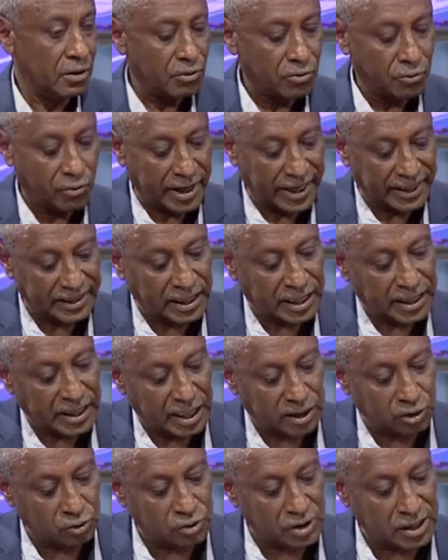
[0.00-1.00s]
وكانت
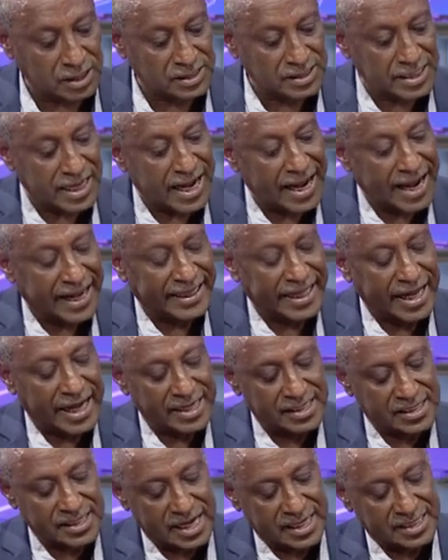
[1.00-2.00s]
قرارات تتخذ لا على
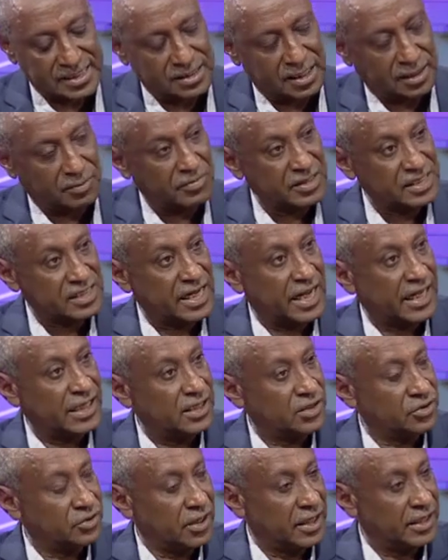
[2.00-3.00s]
أساس المصلحة
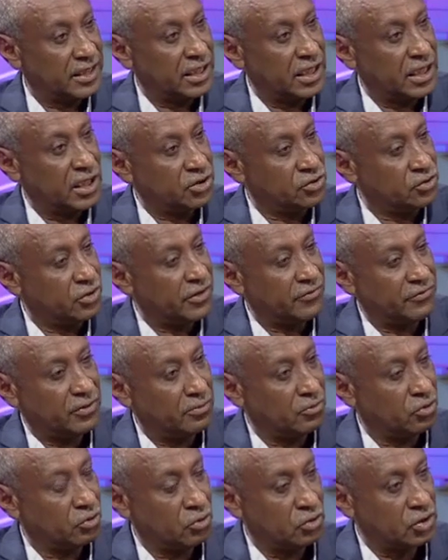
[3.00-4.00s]
الاستراتيجية للسودان في
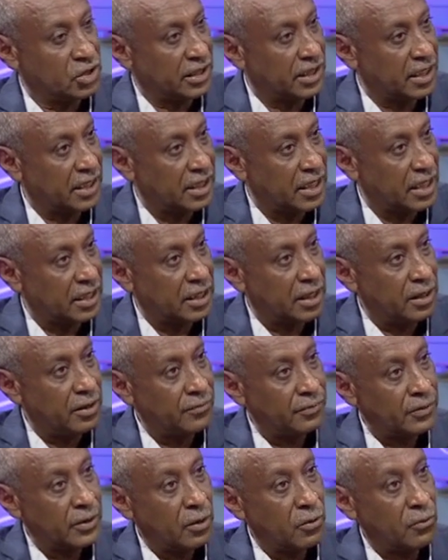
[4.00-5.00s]
موضوع سد النهضة
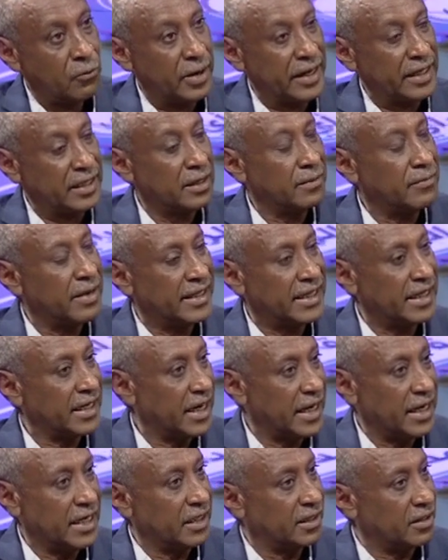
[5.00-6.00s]
وإنما
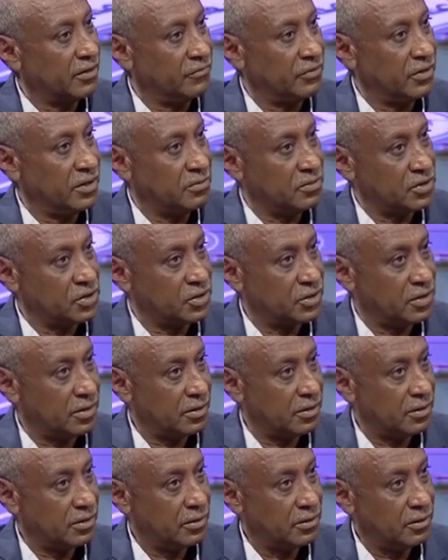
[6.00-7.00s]
نكاية في مصر
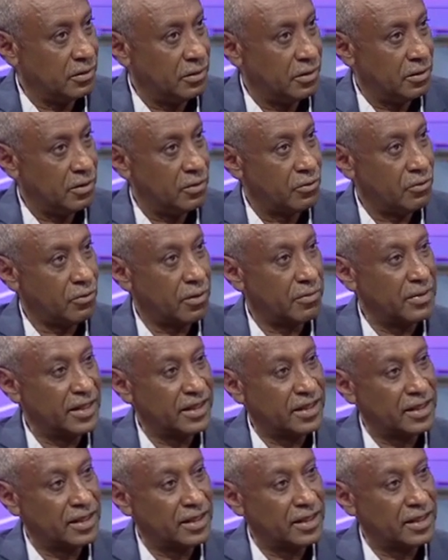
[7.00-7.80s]
ومن